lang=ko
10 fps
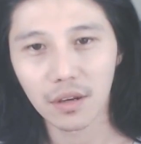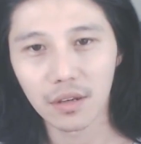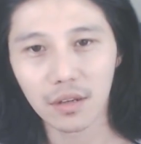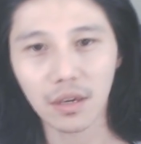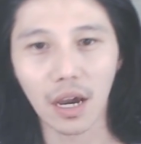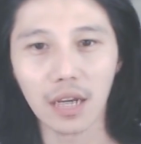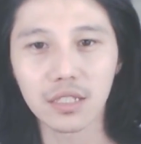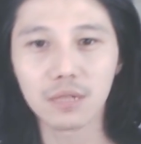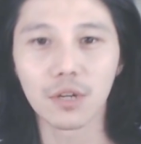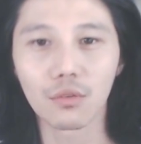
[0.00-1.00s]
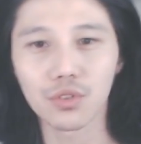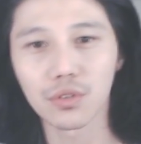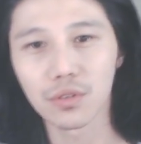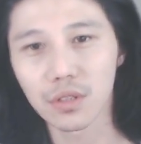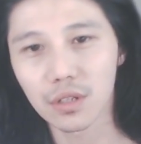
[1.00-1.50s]
이렇게 안심을 하고
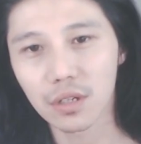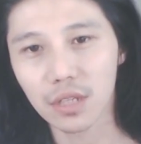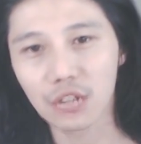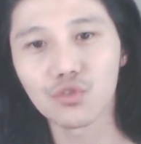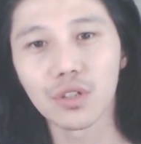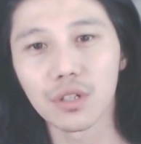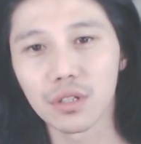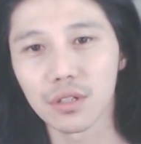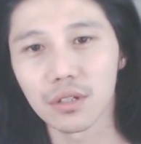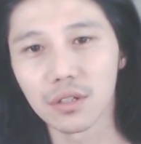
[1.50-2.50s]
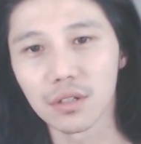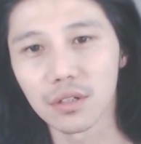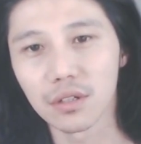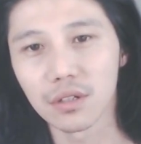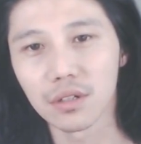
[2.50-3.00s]
있었는데
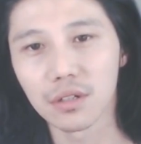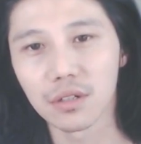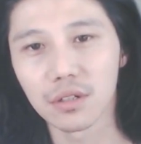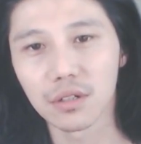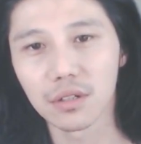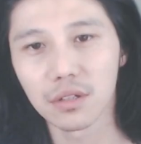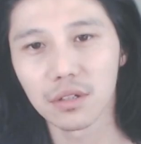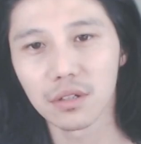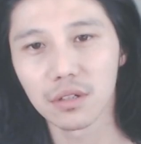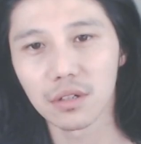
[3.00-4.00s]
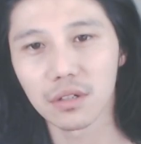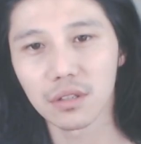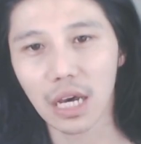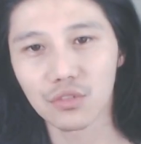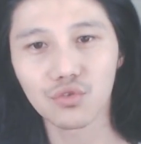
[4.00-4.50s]
나중에
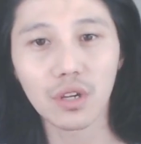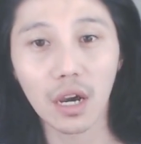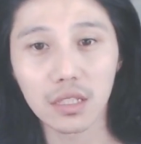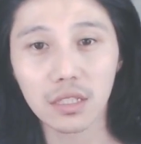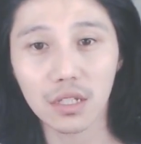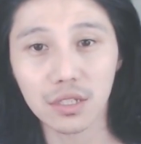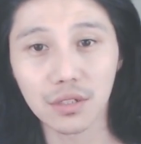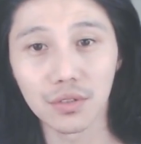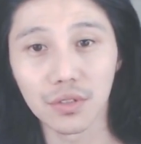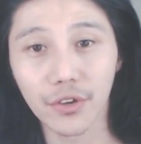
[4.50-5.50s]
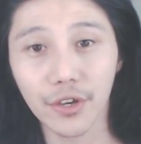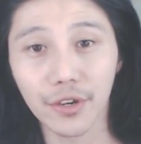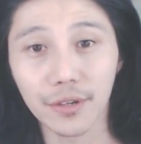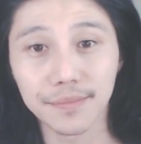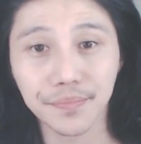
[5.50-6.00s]
나중에 안
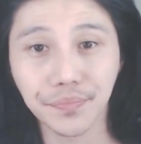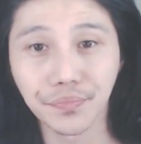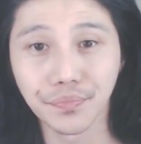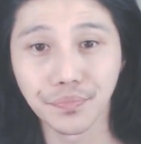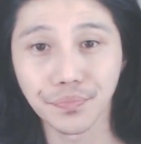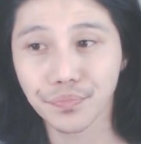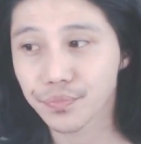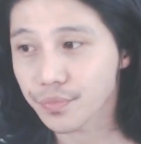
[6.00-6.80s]
사실이었는데 음